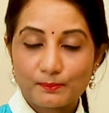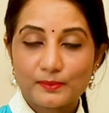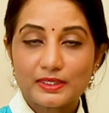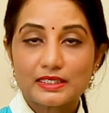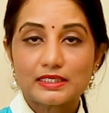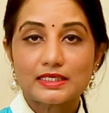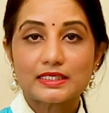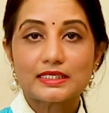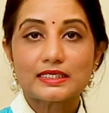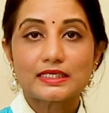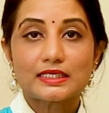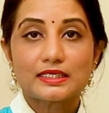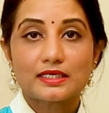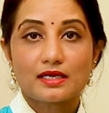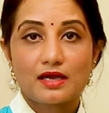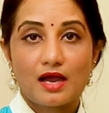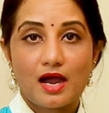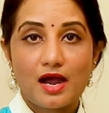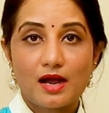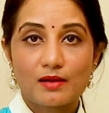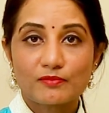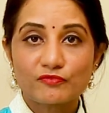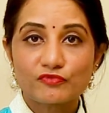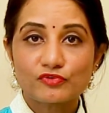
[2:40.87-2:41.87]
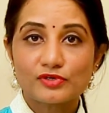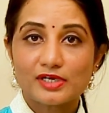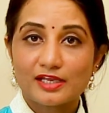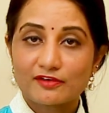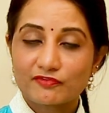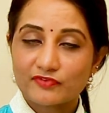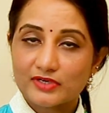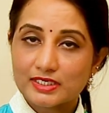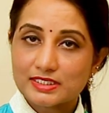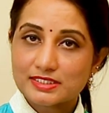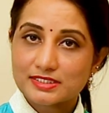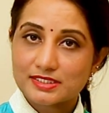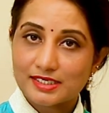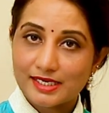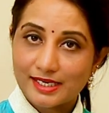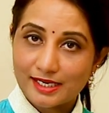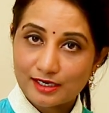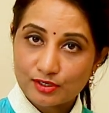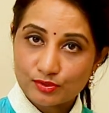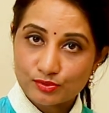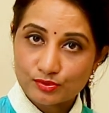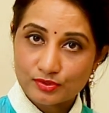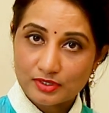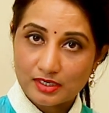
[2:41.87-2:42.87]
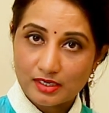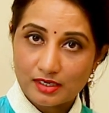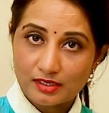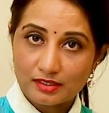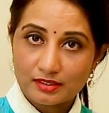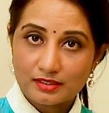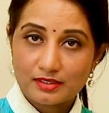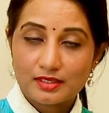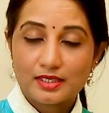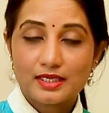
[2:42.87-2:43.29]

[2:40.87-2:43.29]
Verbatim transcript: బిడ్డకి హార్మ్ఫుల్ ఎఫెక్ట్స్ లేకుండా